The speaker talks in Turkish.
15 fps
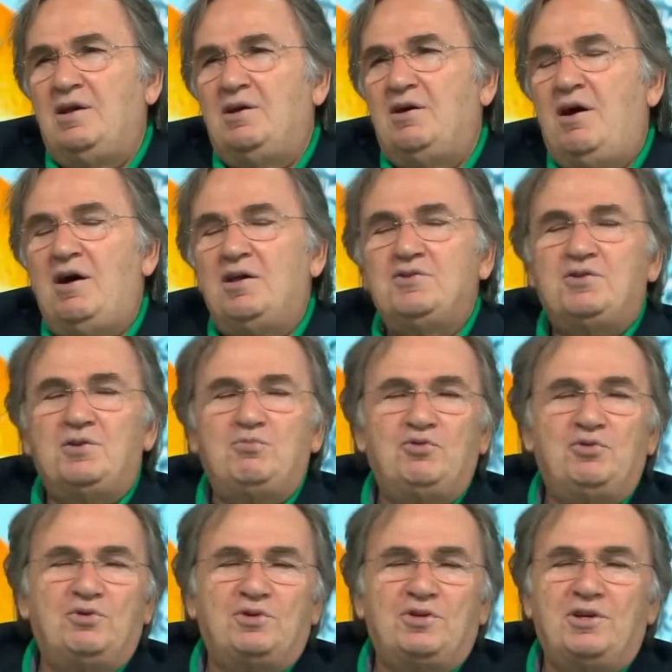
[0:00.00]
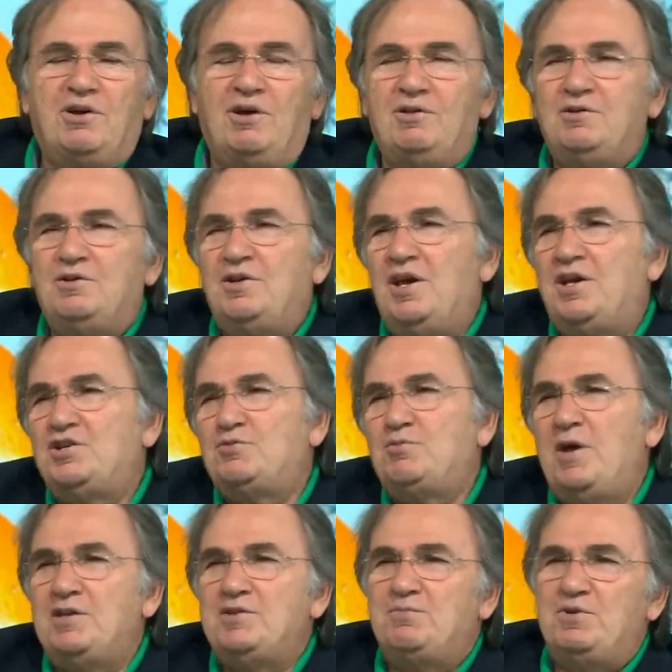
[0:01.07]
Antibiyotik alır
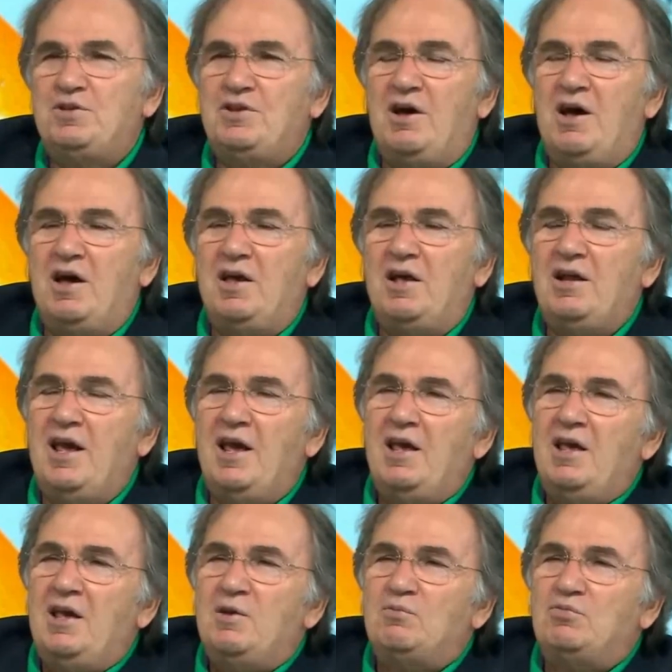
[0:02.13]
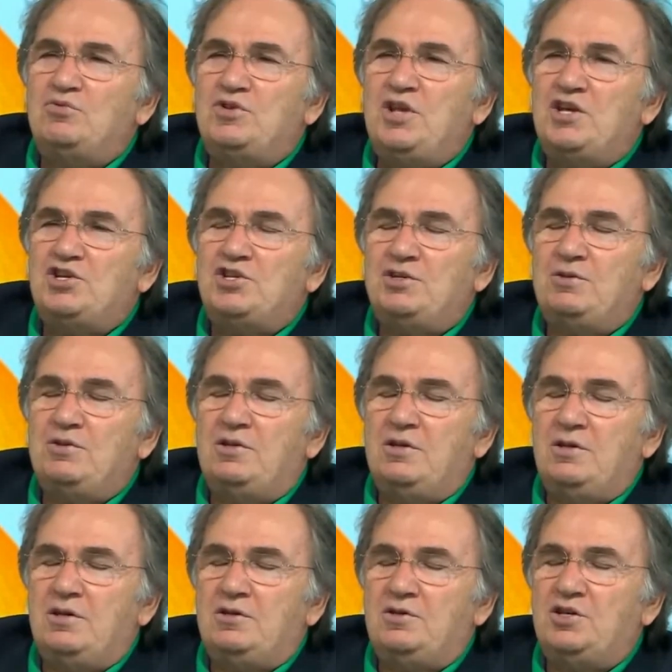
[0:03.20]
geçmez bir daha hele bu deşi,
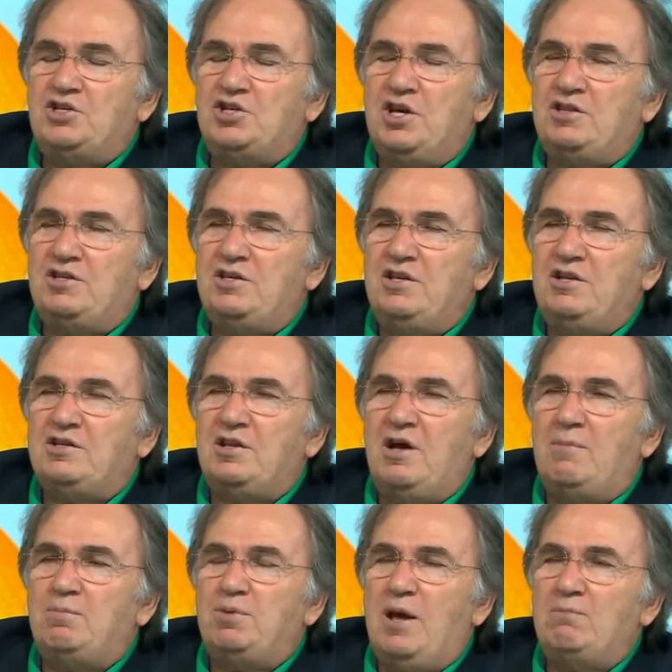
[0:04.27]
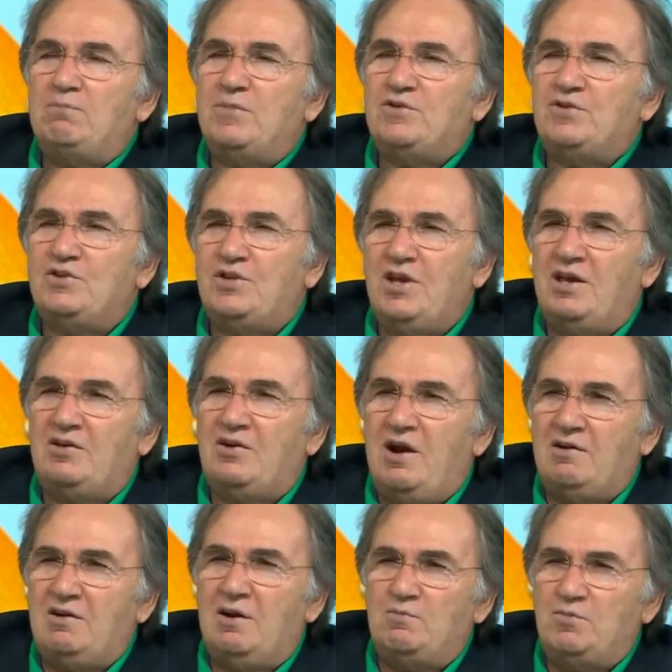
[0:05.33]
e, diş eti iltihaplanması
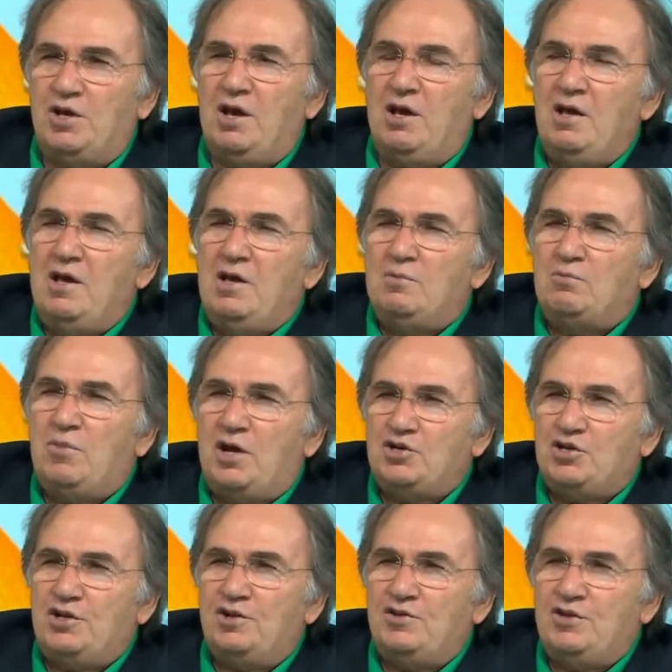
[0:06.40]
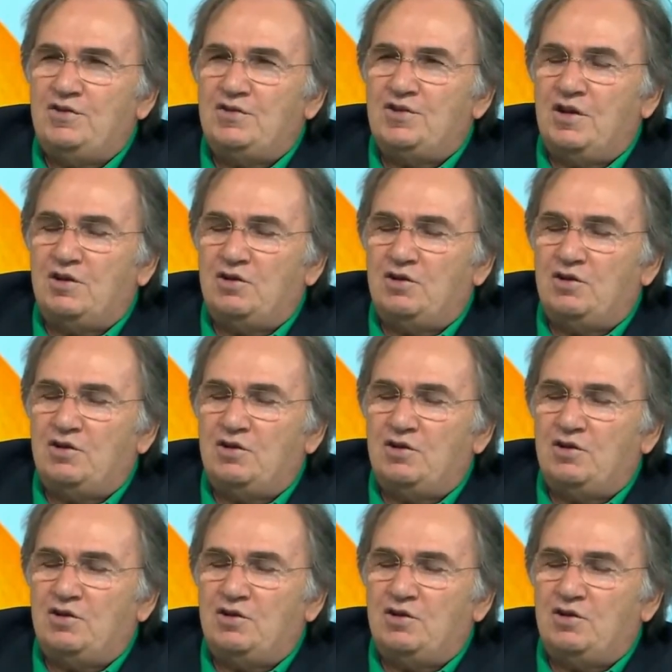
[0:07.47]
tekrarlamaya başladıysa,